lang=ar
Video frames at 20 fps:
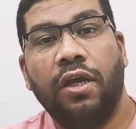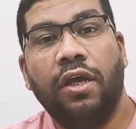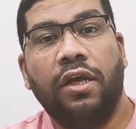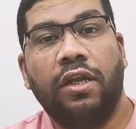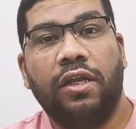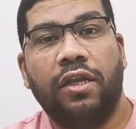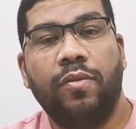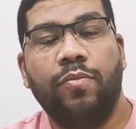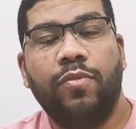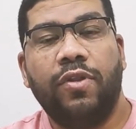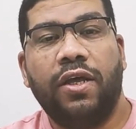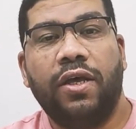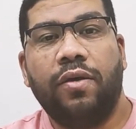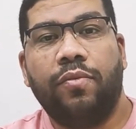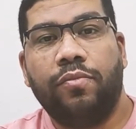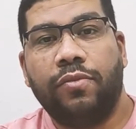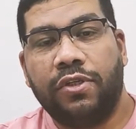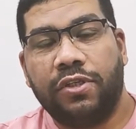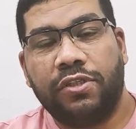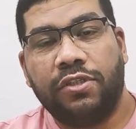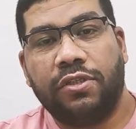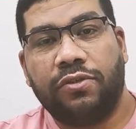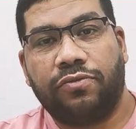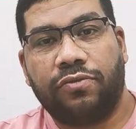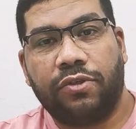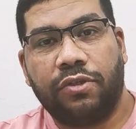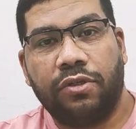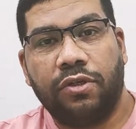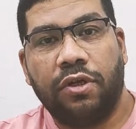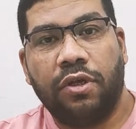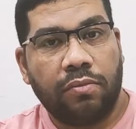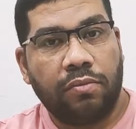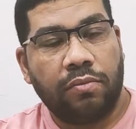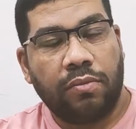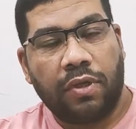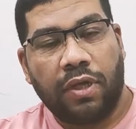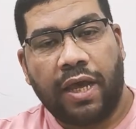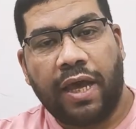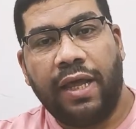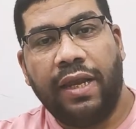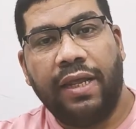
نبدا من الصفر هل